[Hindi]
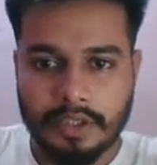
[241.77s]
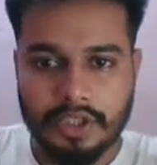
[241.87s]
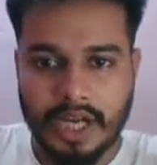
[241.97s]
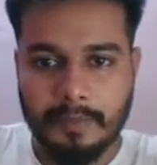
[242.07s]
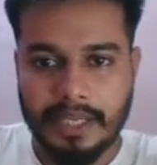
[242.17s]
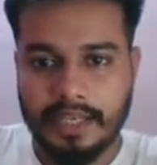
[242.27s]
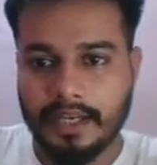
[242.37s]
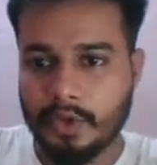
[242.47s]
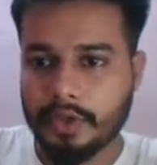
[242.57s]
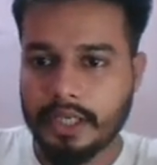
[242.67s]
जहां पे ए
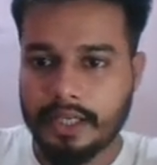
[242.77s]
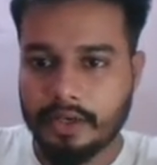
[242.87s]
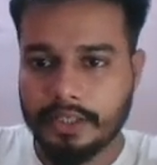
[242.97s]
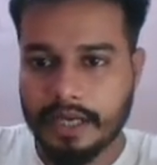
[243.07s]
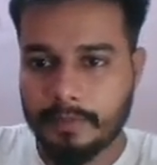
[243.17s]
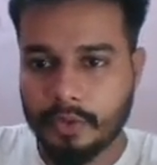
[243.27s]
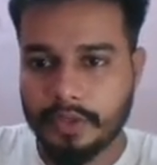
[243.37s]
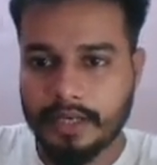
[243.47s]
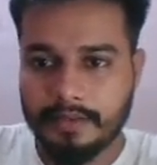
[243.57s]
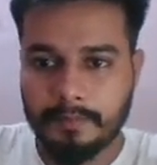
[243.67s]
का हो गया और यहाँ पे हो
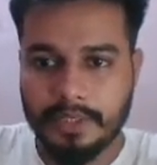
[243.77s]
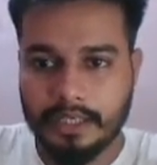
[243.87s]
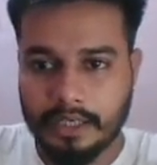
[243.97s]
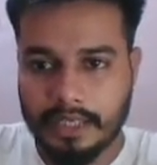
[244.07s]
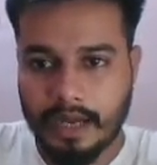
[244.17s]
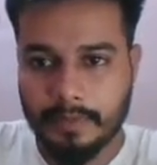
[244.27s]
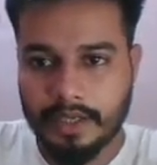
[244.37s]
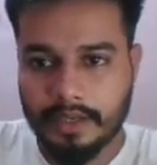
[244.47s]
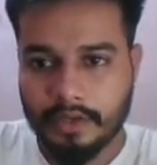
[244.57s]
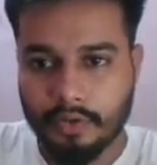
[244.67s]
गया बी का यहाँ पे
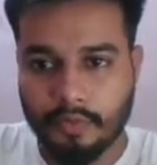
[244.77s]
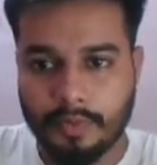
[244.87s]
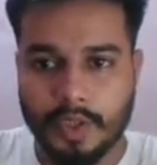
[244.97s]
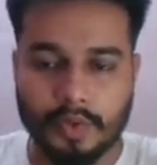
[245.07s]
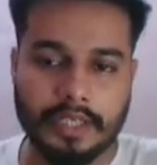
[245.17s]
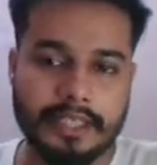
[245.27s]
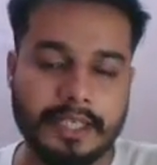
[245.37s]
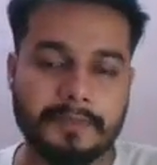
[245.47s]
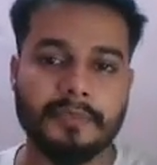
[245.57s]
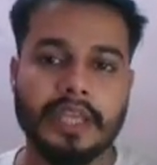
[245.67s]
रुपीज हो गया
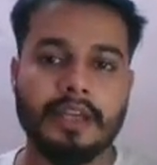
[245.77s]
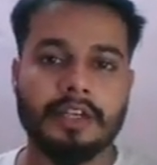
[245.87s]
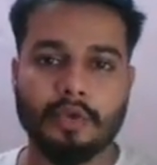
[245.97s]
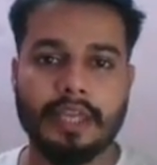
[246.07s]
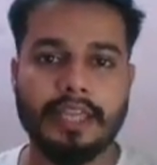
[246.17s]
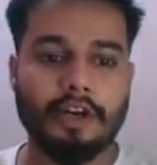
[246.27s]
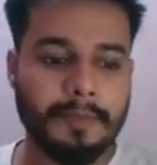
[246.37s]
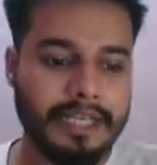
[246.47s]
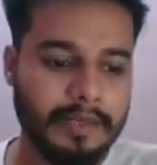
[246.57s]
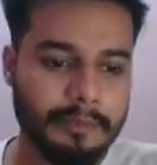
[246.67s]
ठीक है तो ए और बी का हम